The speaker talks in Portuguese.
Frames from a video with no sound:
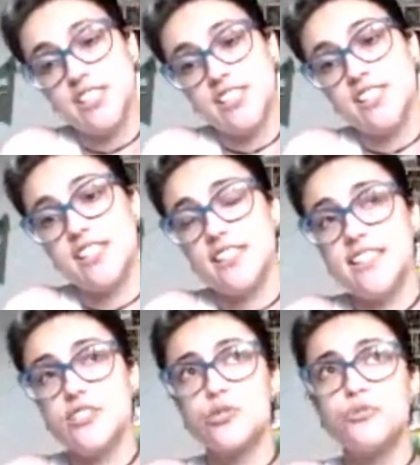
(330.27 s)

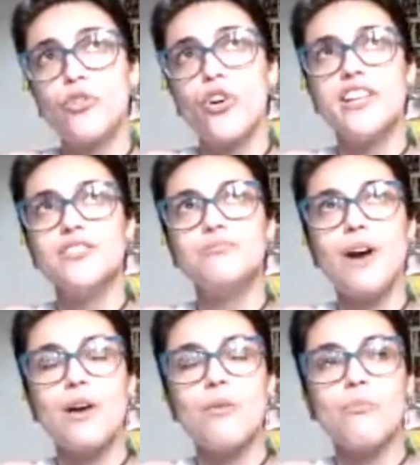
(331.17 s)
E isso foi
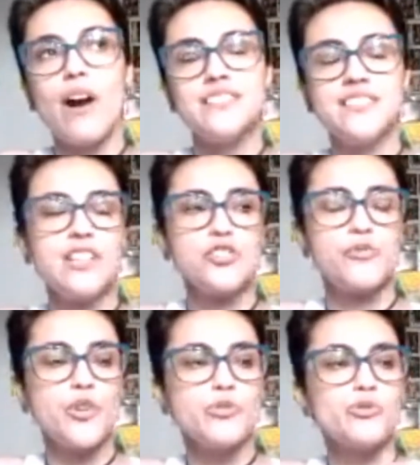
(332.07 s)
uma, assim, acho
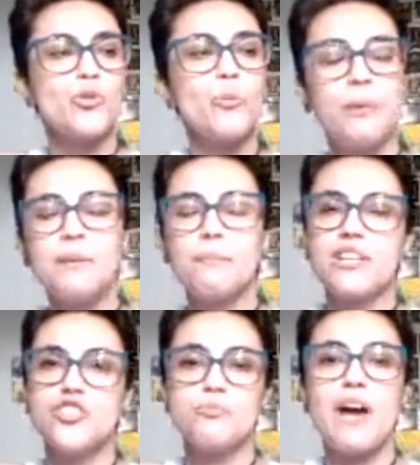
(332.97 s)
que foi o um estupim
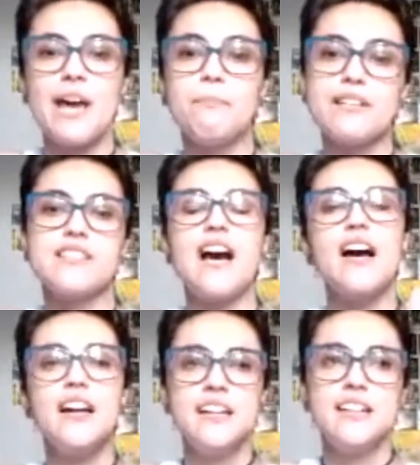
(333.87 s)
para a gente parar e
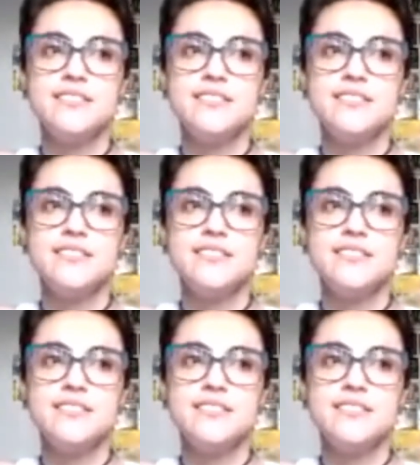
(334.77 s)
pensar.